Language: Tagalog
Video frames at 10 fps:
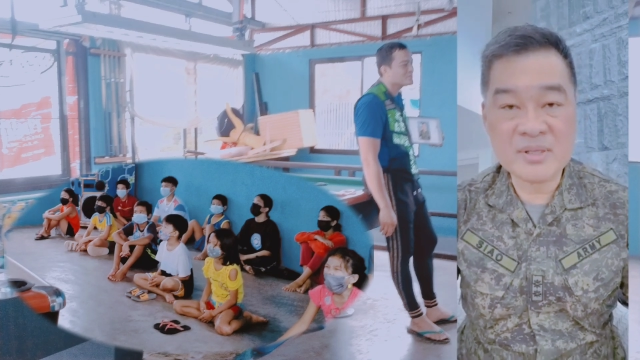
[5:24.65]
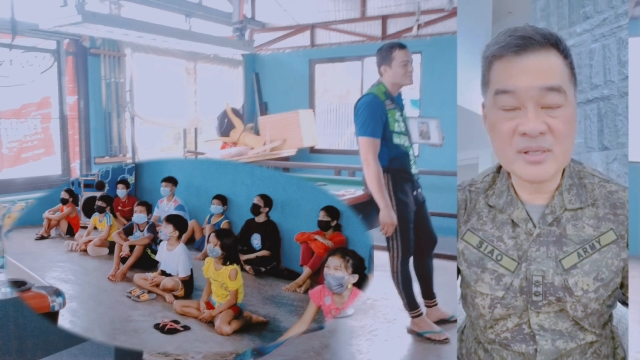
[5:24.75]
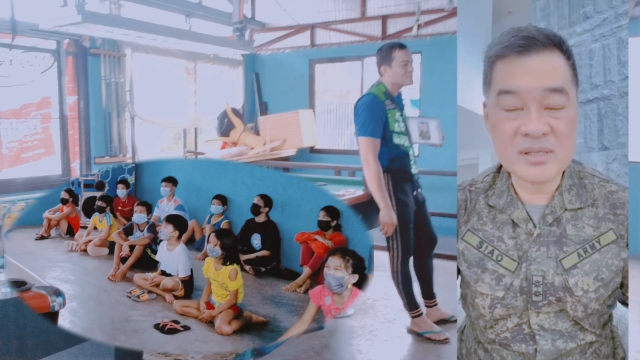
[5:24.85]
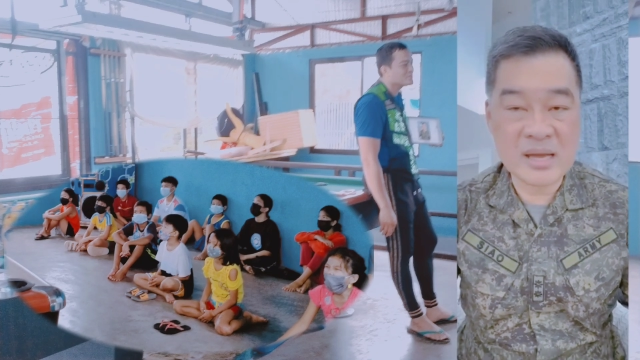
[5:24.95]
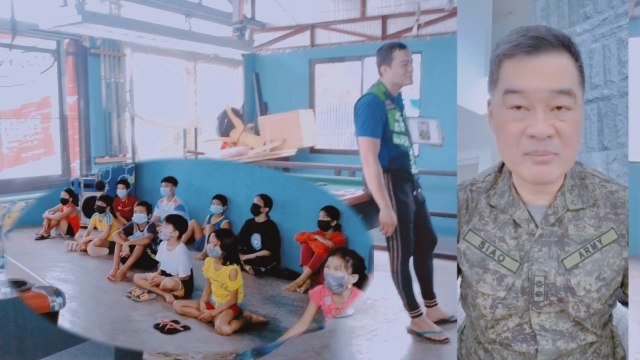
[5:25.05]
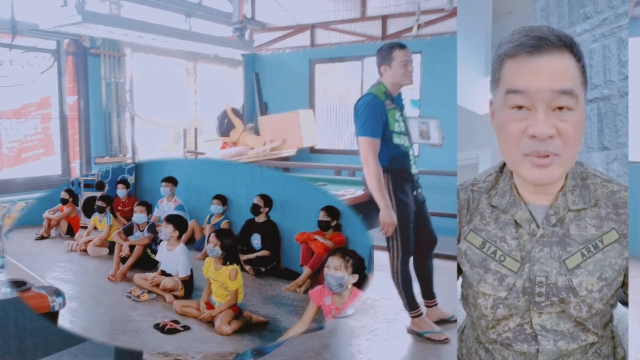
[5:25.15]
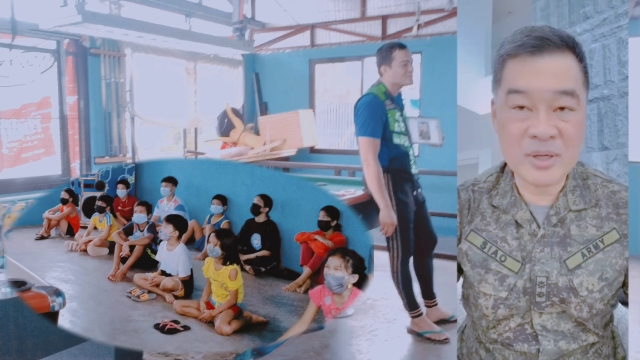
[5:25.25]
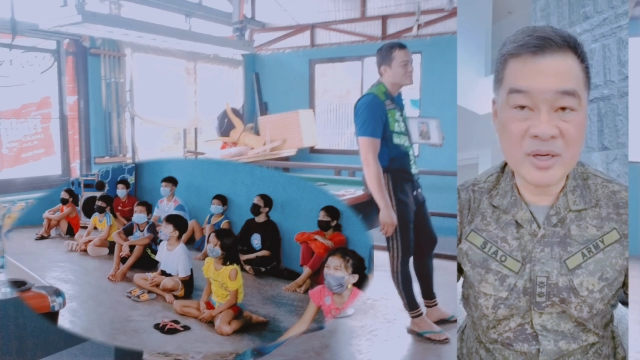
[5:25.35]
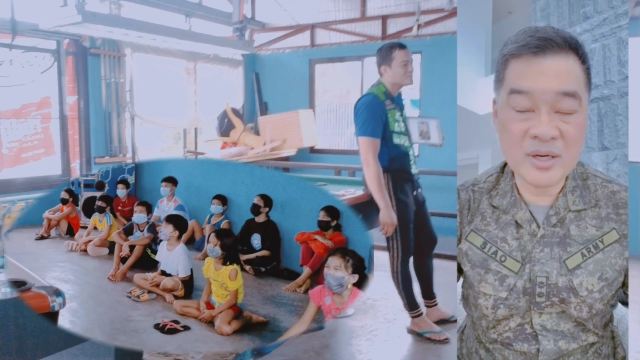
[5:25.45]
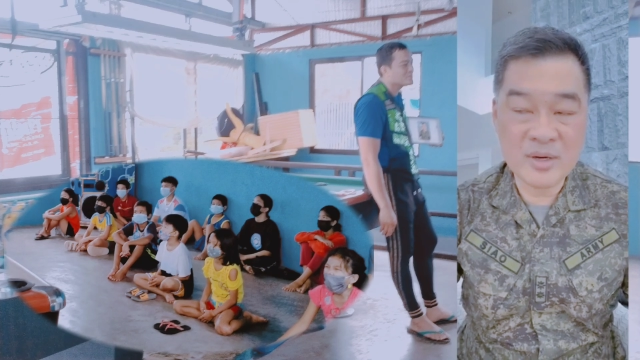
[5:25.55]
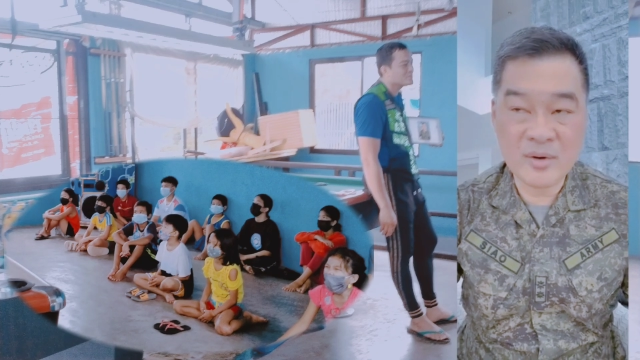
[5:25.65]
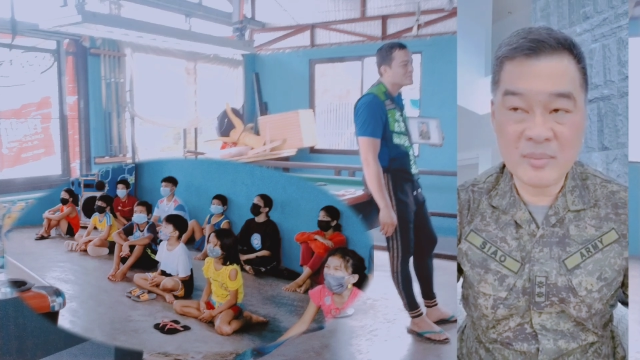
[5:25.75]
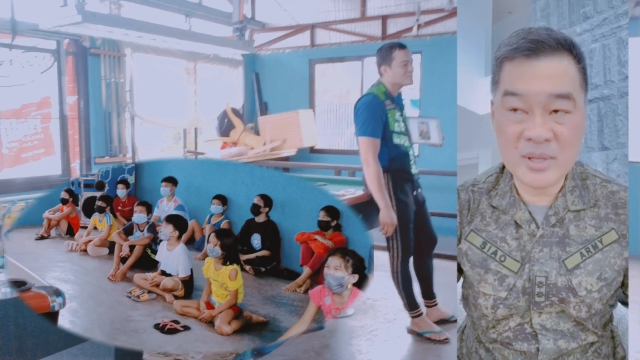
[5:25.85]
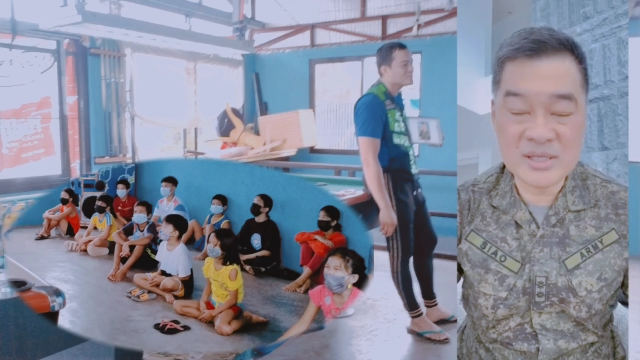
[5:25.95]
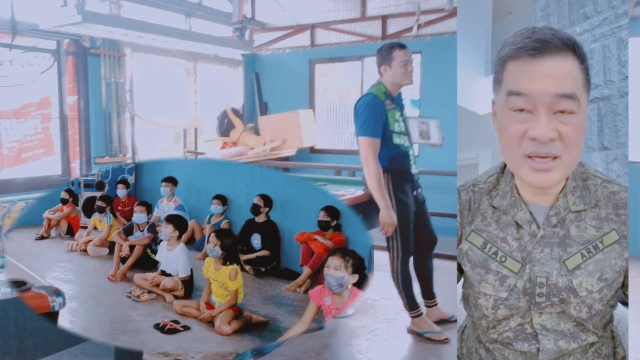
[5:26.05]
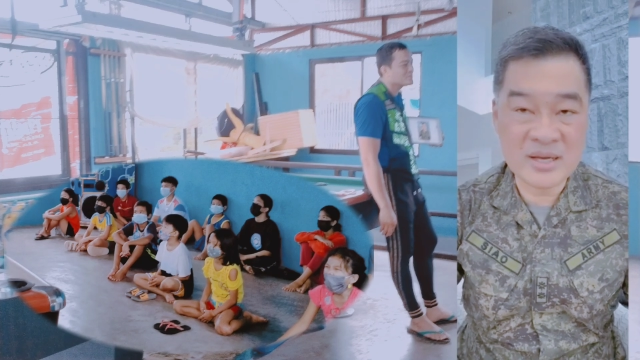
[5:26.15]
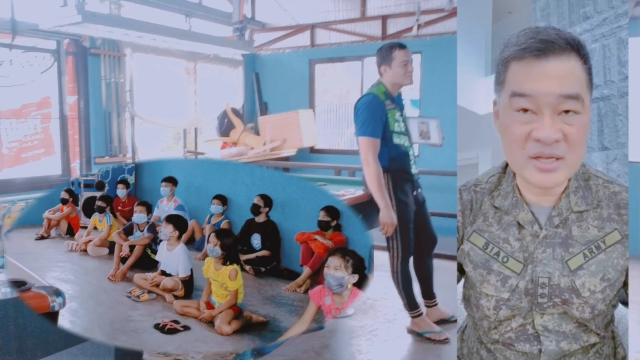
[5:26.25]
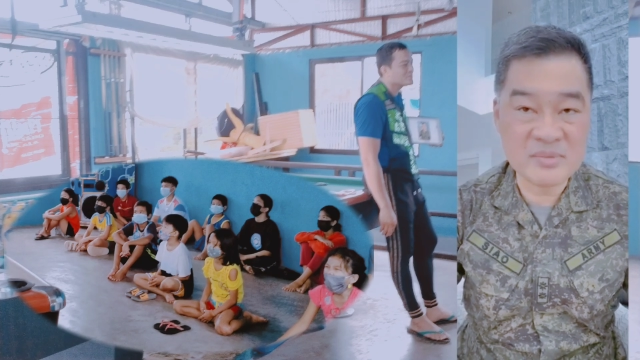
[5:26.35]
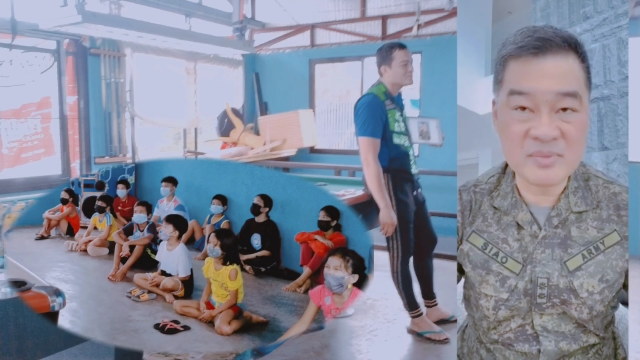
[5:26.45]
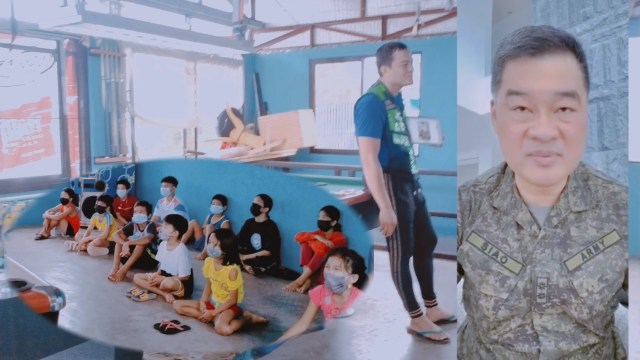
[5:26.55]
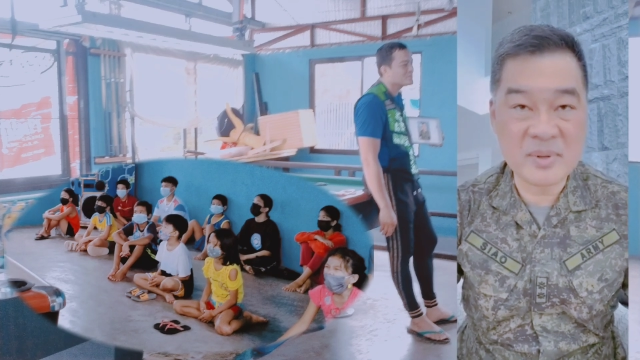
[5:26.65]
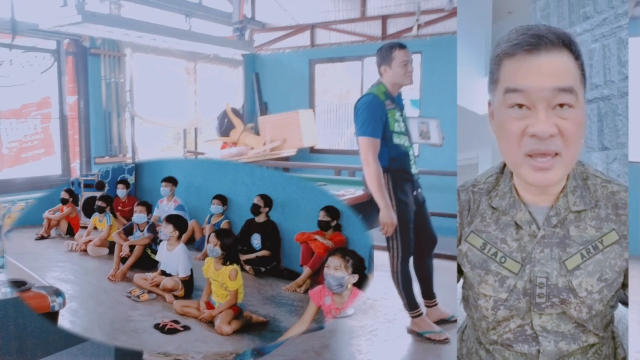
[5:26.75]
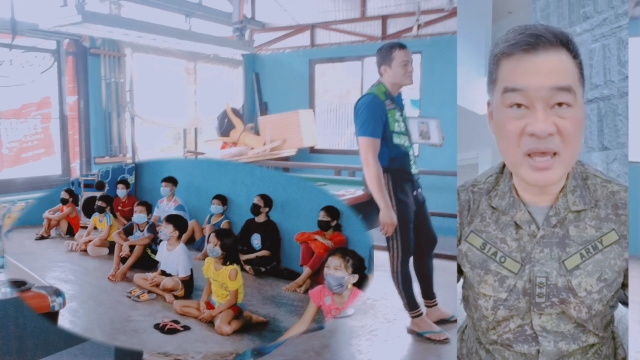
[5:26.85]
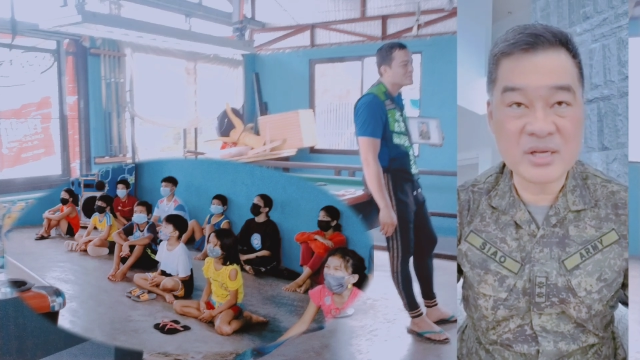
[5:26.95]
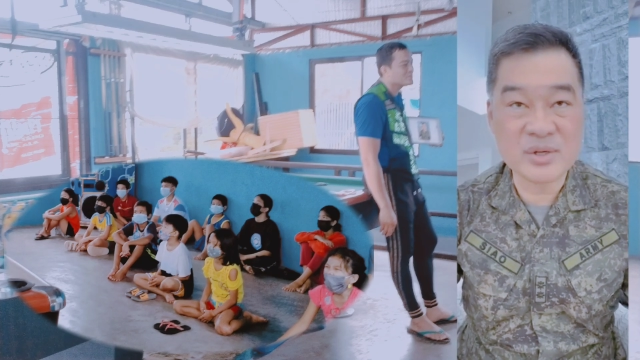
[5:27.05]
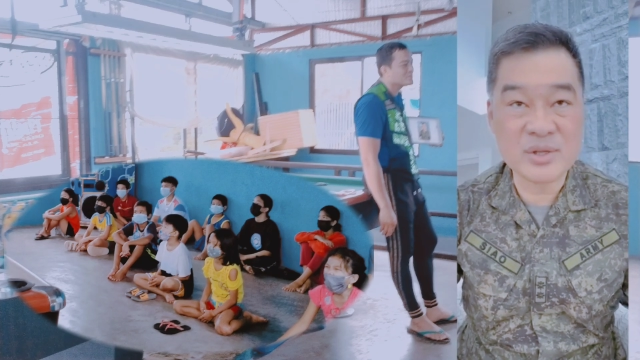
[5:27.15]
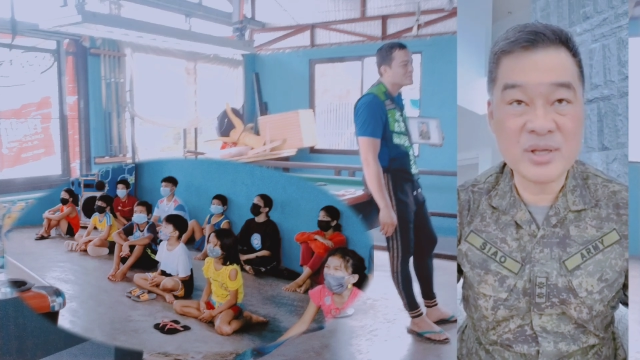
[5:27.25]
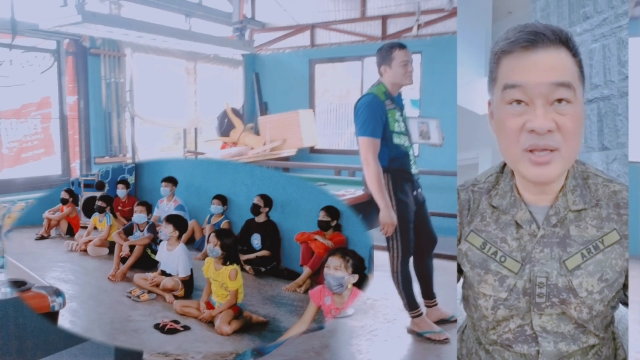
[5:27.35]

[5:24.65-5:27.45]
summer, o minsan Christmas vacation,